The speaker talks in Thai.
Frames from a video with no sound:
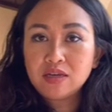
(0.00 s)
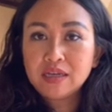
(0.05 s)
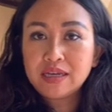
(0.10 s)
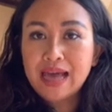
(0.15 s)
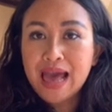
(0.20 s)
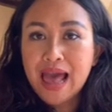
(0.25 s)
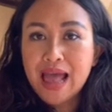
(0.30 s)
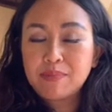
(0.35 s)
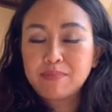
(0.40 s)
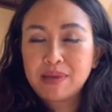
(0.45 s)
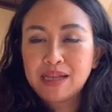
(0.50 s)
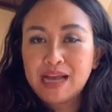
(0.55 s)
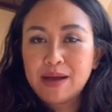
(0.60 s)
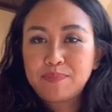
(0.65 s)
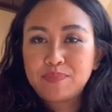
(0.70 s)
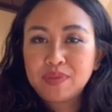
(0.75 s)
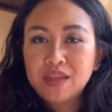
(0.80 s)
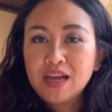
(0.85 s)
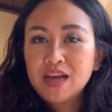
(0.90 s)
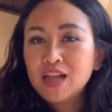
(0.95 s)
คือการเหมือนกับ
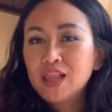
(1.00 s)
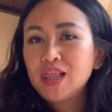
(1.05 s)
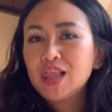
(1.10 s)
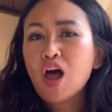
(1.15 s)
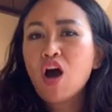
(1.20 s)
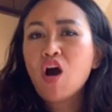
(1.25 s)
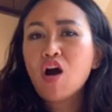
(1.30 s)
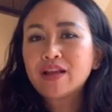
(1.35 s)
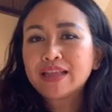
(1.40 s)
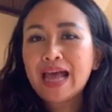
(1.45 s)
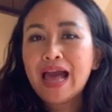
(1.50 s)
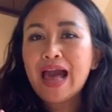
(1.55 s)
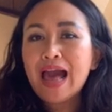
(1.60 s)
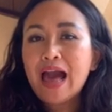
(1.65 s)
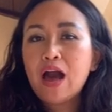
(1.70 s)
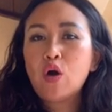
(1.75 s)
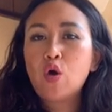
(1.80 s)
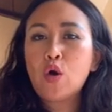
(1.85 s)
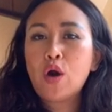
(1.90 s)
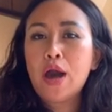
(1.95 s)
ลอกท่า
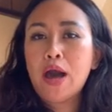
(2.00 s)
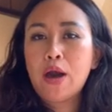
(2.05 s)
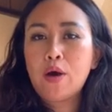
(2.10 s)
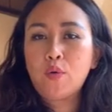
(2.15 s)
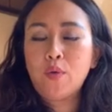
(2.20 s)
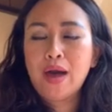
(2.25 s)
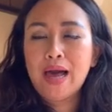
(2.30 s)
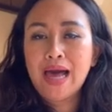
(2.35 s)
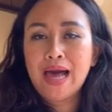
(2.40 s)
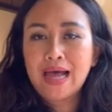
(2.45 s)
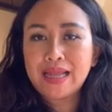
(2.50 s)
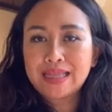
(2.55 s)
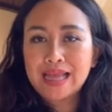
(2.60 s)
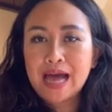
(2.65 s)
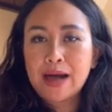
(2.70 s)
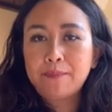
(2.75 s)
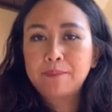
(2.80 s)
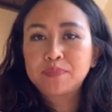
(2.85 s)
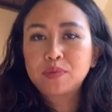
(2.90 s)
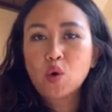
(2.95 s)
ของเขาอะค่ะ
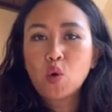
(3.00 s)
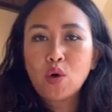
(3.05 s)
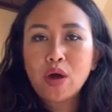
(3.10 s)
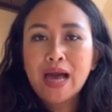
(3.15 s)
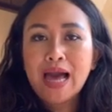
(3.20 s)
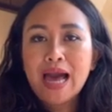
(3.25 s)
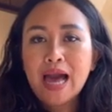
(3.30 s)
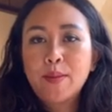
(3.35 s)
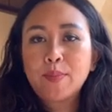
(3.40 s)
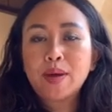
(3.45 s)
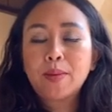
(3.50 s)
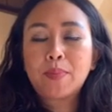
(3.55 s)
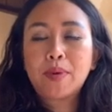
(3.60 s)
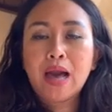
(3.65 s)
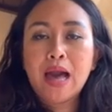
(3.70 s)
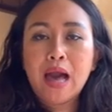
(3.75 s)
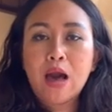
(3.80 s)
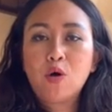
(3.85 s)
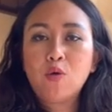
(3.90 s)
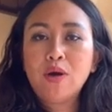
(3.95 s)
ทำตรงข้ามกับ
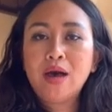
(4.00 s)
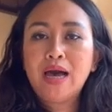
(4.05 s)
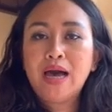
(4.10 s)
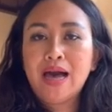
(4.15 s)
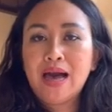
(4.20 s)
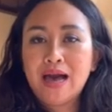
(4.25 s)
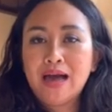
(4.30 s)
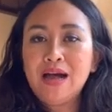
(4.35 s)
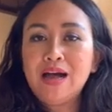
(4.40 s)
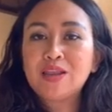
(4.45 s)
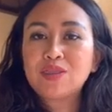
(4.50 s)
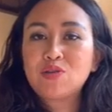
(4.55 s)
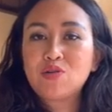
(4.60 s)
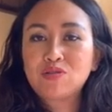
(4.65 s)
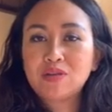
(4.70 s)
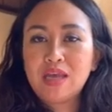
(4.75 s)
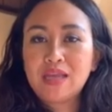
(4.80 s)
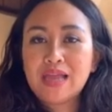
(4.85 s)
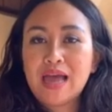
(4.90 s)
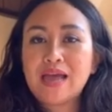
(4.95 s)
เขาอะค่ะตรง
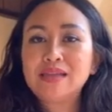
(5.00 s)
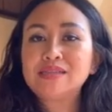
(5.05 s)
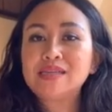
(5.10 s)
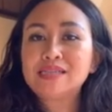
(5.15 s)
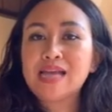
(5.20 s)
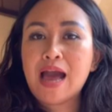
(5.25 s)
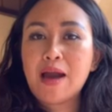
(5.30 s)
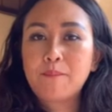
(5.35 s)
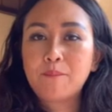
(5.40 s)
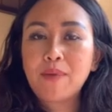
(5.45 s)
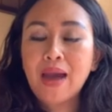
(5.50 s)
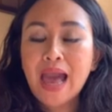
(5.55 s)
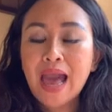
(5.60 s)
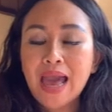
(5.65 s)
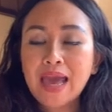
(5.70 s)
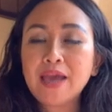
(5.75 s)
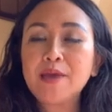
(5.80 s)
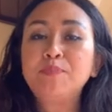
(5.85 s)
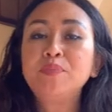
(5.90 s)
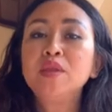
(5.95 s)
นี้นะจะทำให้
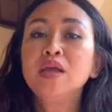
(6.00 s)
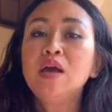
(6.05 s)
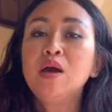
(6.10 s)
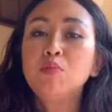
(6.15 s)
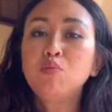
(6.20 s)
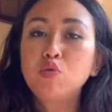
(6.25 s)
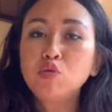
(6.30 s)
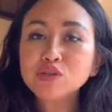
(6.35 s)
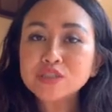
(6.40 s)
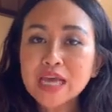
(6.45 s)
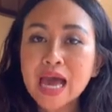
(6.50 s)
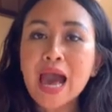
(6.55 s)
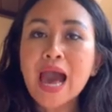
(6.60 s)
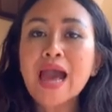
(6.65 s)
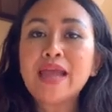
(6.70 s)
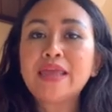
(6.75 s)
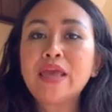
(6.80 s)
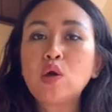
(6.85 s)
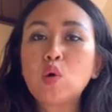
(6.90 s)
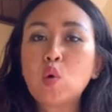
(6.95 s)
ผู้ชาย
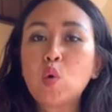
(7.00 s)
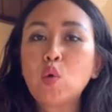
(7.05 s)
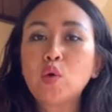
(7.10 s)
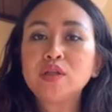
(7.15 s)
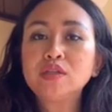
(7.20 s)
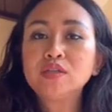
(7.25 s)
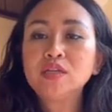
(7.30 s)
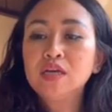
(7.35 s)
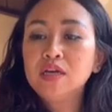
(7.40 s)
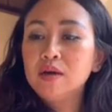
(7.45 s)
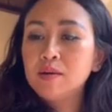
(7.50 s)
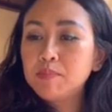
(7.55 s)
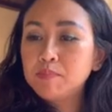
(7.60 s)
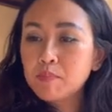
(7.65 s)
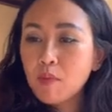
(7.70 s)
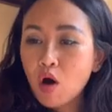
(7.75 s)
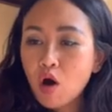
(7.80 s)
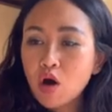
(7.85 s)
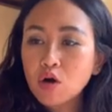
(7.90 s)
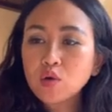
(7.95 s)
ที่คุณ
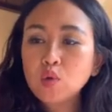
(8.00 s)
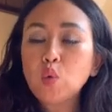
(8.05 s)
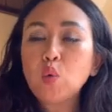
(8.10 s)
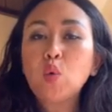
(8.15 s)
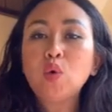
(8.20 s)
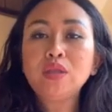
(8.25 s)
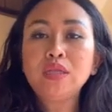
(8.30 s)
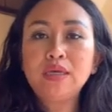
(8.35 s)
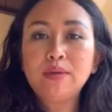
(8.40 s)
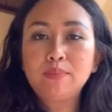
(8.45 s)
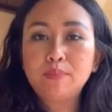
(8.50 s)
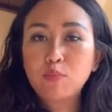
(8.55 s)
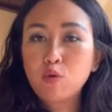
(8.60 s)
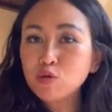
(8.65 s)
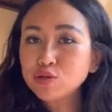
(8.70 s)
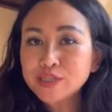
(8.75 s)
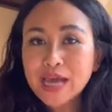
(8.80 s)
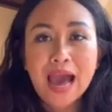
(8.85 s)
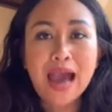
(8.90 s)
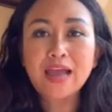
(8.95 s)
มองอยู่หรือผู้
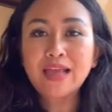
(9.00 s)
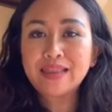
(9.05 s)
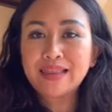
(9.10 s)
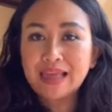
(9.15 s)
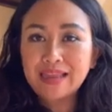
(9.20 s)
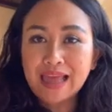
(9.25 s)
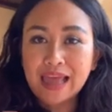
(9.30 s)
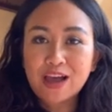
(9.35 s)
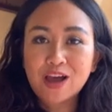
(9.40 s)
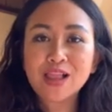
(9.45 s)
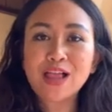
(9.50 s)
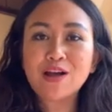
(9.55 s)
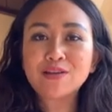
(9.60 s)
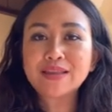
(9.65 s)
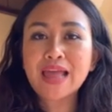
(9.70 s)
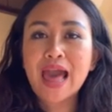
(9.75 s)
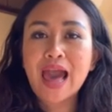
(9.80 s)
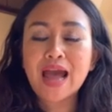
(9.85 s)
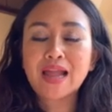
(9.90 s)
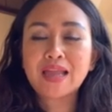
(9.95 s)
ชายไหนๆก็แล้ว
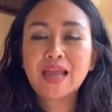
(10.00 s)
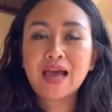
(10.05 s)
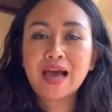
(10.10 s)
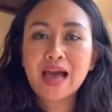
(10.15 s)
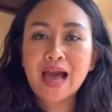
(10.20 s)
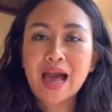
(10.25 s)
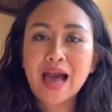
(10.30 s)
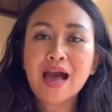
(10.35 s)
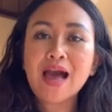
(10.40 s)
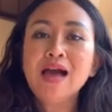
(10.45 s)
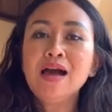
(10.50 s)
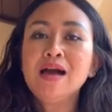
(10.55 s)
แต่เนี่ยค่ะ